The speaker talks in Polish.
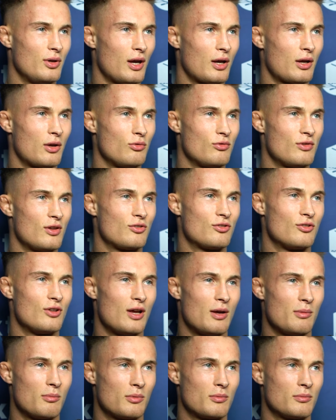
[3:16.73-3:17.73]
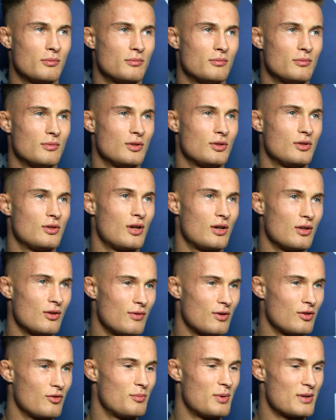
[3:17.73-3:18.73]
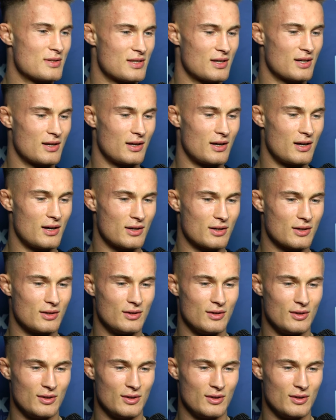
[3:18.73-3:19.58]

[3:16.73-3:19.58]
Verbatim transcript: jak już zaczynałem trenować w berserkerach,